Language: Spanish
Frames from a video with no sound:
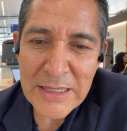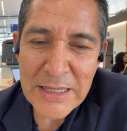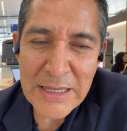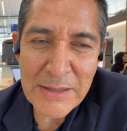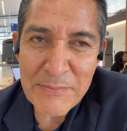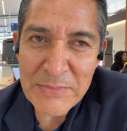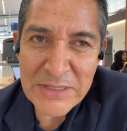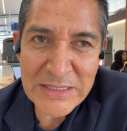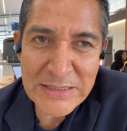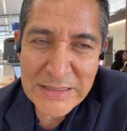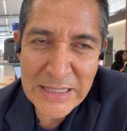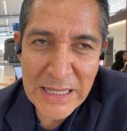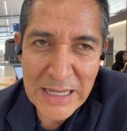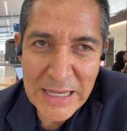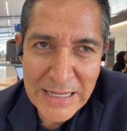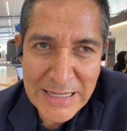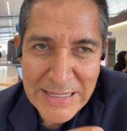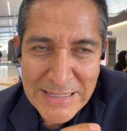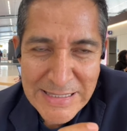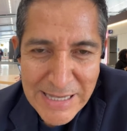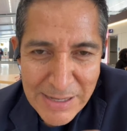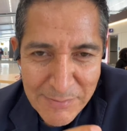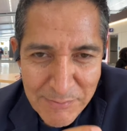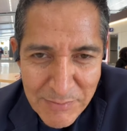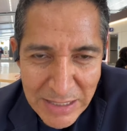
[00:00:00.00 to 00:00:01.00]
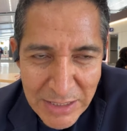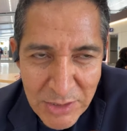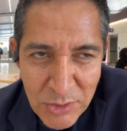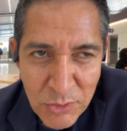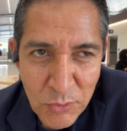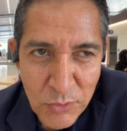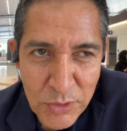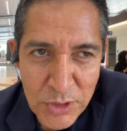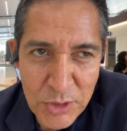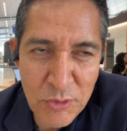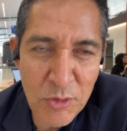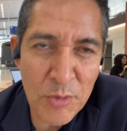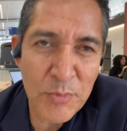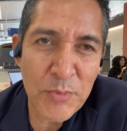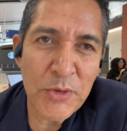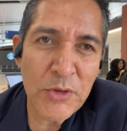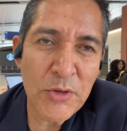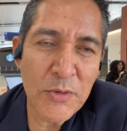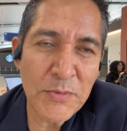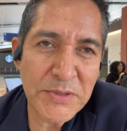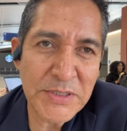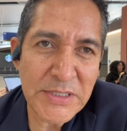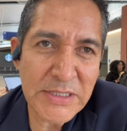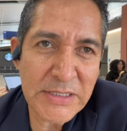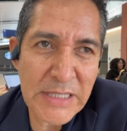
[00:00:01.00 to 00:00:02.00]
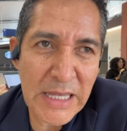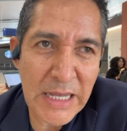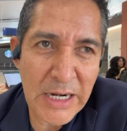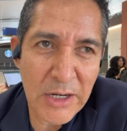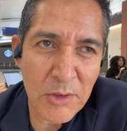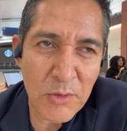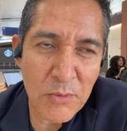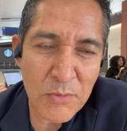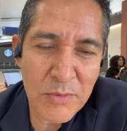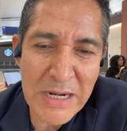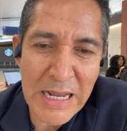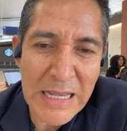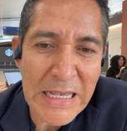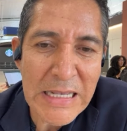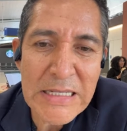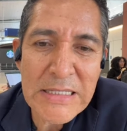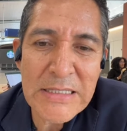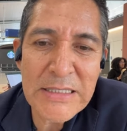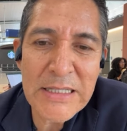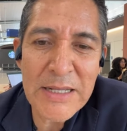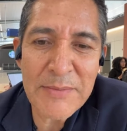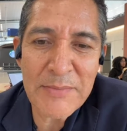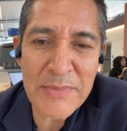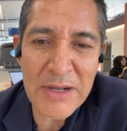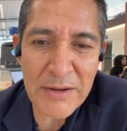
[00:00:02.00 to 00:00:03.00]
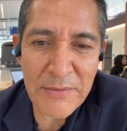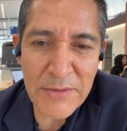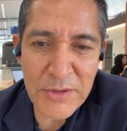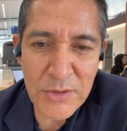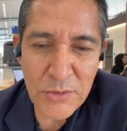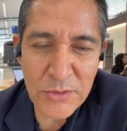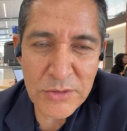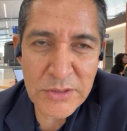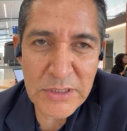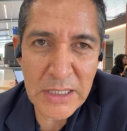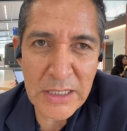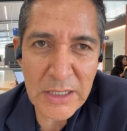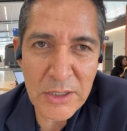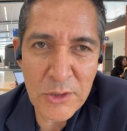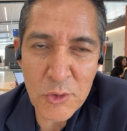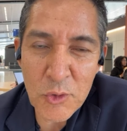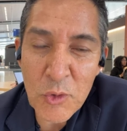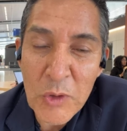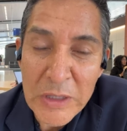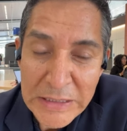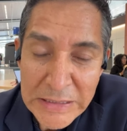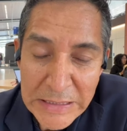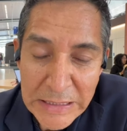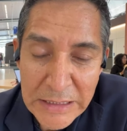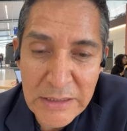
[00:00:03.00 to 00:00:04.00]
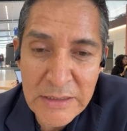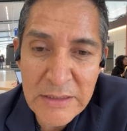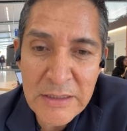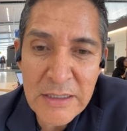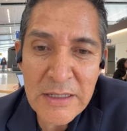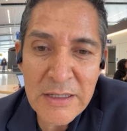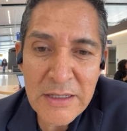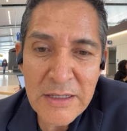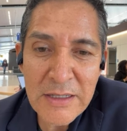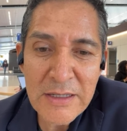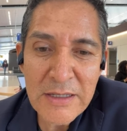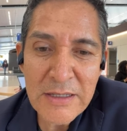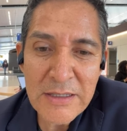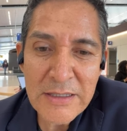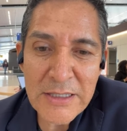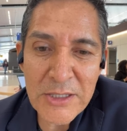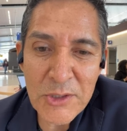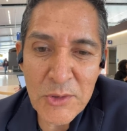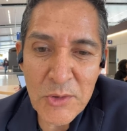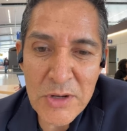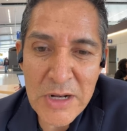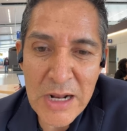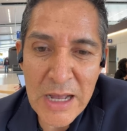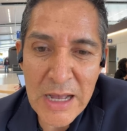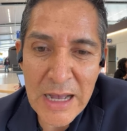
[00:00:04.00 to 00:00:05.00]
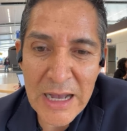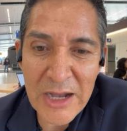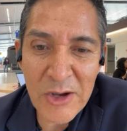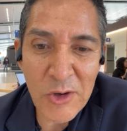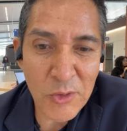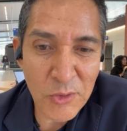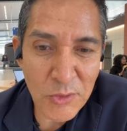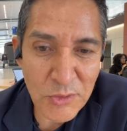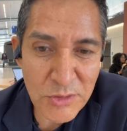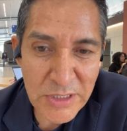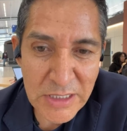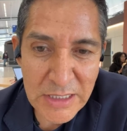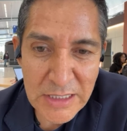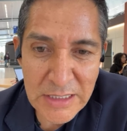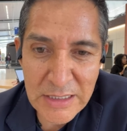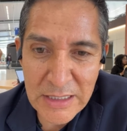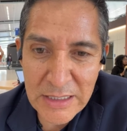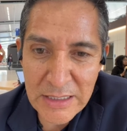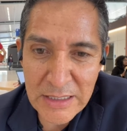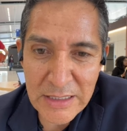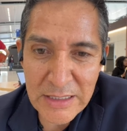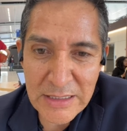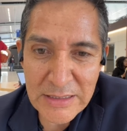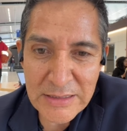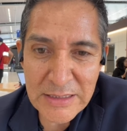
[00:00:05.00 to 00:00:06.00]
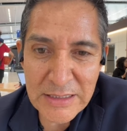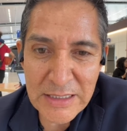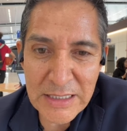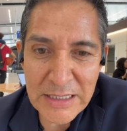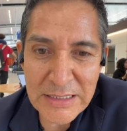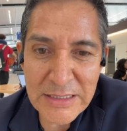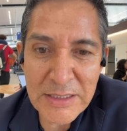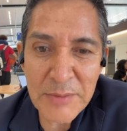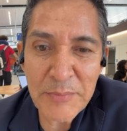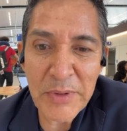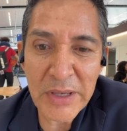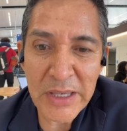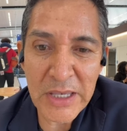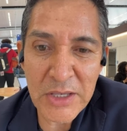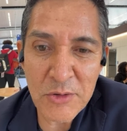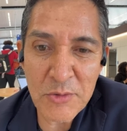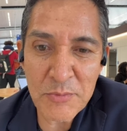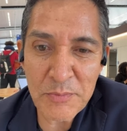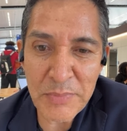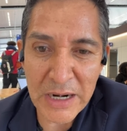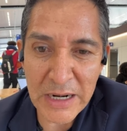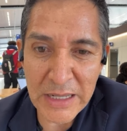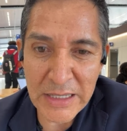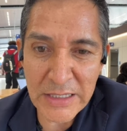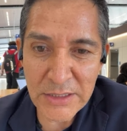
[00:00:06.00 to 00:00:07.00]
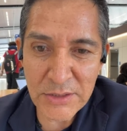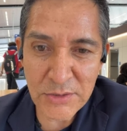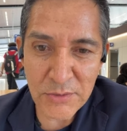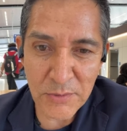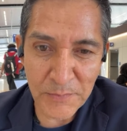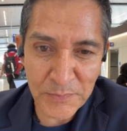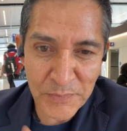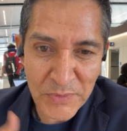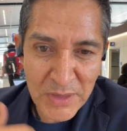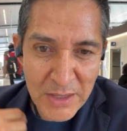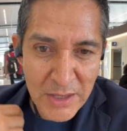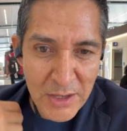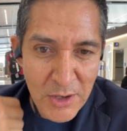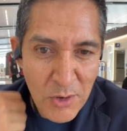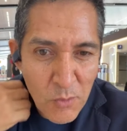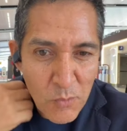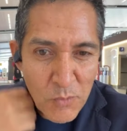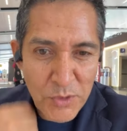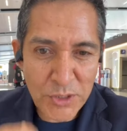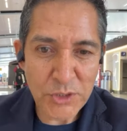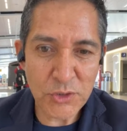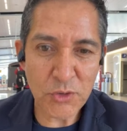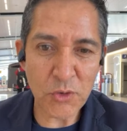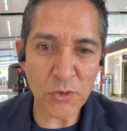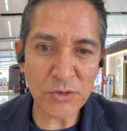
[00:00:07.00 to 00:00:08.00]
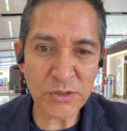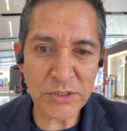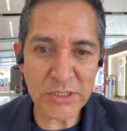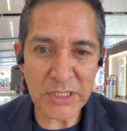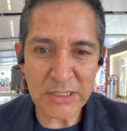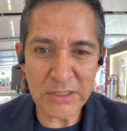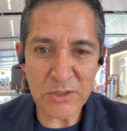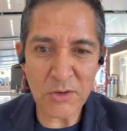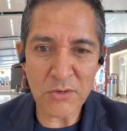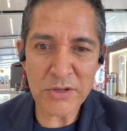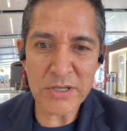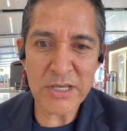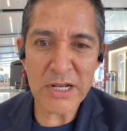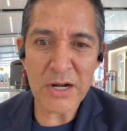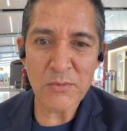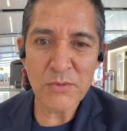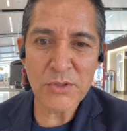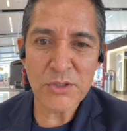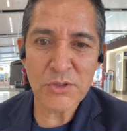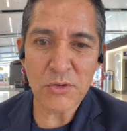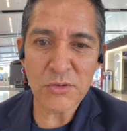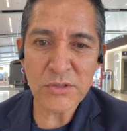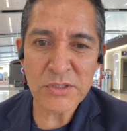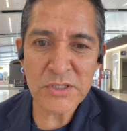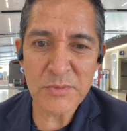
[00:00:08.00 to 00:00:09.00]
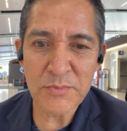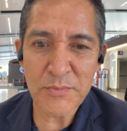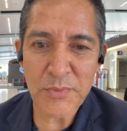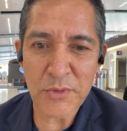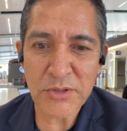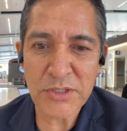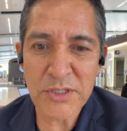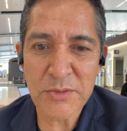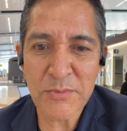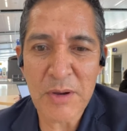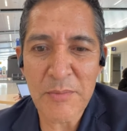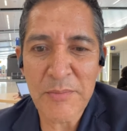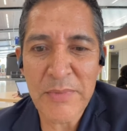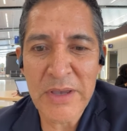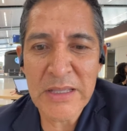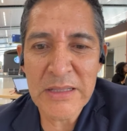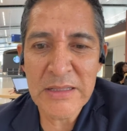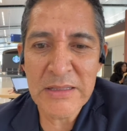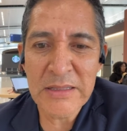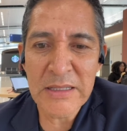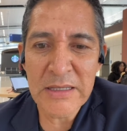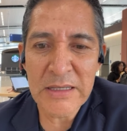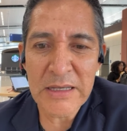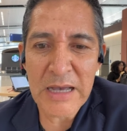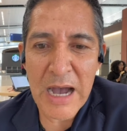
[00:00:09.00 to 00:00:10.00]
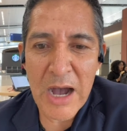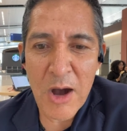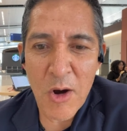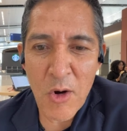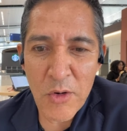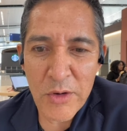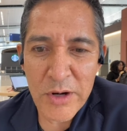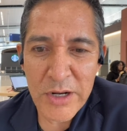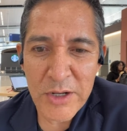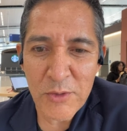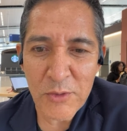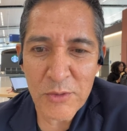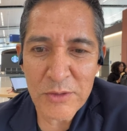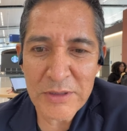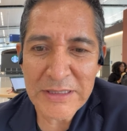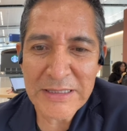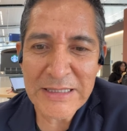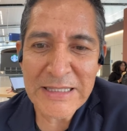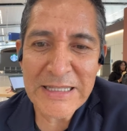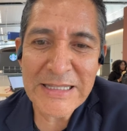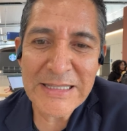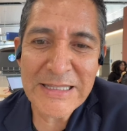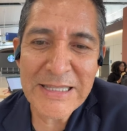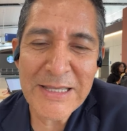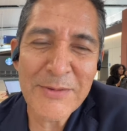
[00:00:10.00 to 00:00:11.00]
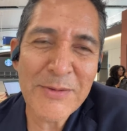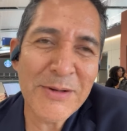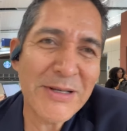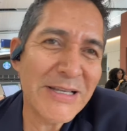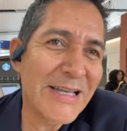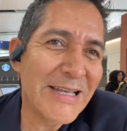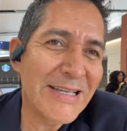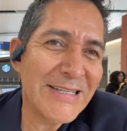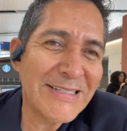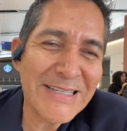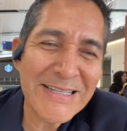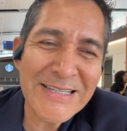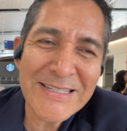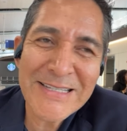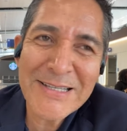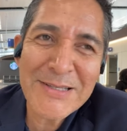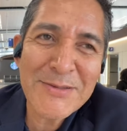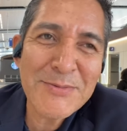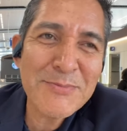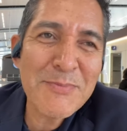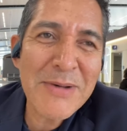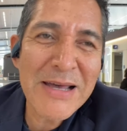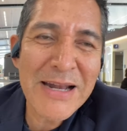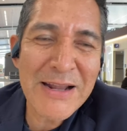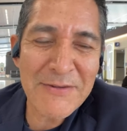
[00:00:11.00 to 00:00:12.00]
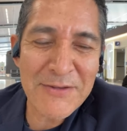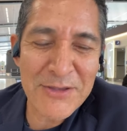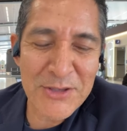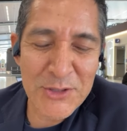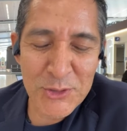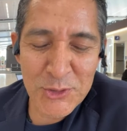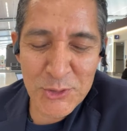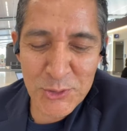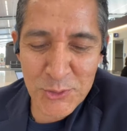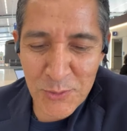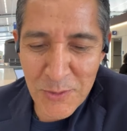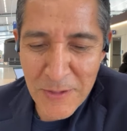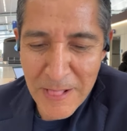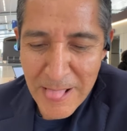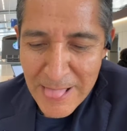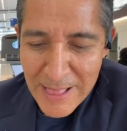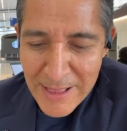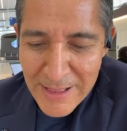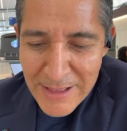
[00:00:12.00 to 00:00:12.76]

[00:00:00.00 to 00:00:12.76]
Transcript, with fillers: que me está llamando y no he podido visitarlo, una isla maravillosa, Roatán. Quiero ir a, a conocer ese, ese, pequeño paraíso. Wisconsin, tengo que ir a Wisconsin próximamente, a Oregon, Titi. Eso es maravilloso